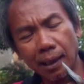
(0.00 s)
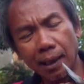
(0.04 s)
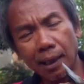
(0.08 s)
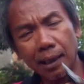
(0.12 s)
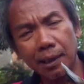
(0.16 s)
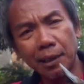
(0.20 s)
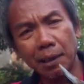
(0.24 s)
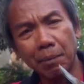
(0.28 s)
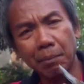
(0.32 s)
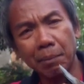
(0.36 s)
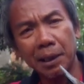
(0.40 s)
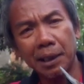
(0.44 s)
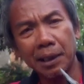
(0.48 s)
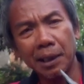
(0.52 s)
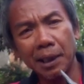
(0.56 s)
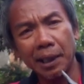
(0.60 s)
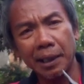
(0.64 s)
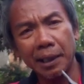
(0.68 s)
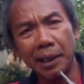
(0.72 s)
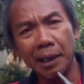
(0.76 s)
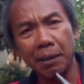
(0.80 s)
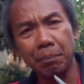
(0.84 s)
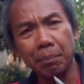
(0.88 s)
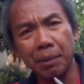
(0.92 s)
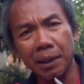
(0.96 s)
enggak sama
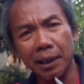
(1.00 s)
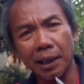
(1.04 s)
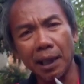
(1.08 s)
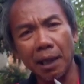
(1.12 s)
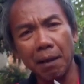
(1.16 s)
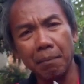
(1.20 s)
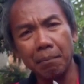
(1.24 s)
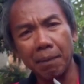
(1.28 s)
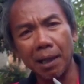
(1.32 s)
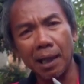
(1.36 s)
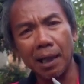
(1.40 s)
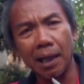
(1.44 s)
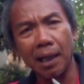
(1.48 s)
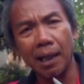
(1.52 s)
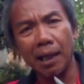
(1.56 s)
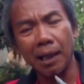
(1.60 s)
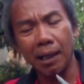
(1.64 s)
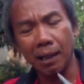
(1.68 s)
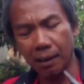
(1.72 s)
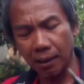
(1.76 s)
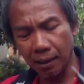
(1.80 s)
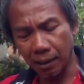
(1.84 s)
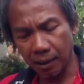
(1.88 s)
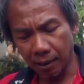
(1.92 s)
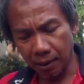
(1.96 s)
dengan yang
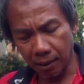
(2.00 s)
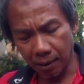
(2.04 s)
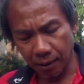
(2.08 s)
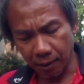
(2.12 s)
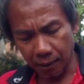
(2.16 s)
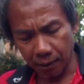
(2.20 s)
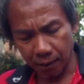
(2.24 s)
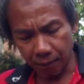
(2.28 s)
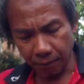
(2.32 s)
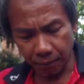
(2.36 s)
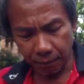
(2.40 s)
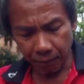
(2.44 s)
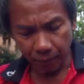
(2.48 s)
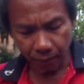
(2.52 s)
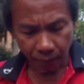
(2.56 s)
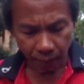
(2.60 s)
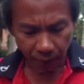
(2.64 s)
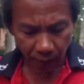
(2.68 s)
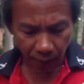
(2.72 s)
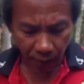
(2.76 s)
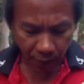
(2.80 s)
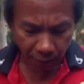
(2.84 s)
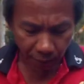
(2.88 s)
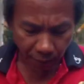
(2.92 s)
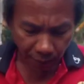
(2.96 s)
pertama
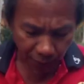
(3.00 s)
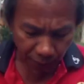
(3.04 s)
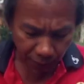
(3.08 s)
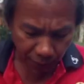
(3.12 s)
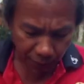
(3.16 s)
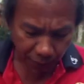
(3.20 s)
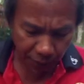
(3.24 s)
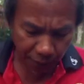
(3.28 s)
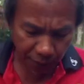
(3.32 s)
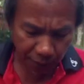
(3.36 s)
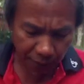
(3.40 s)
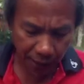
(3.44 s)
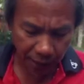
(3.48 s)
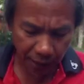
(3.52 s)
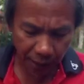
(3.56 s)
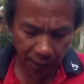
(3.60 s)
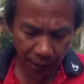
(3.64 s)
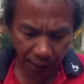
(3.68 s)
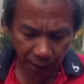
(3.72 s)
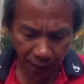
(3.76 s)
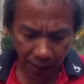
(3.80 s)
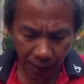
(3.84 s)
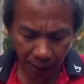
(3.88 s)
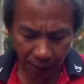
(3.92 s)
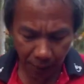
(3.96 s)
waktu
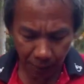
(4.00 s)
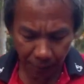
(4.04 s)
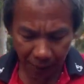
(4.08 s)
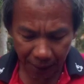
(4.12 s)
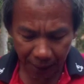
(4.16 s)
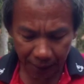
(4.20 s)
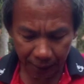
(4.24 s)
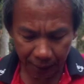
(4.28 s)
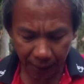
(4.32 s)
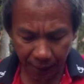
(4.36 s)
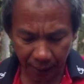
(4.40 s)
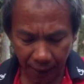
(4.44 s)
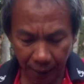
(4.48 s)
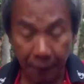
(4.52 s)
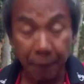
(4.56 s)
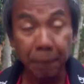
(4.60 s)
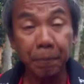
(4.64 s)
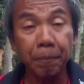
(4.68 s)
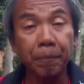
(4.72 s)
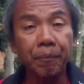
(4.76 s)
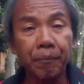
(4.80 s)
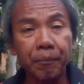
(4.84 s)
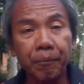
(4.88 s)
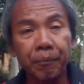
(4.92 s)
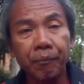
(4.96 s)
dia
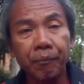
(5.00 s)
pelatihan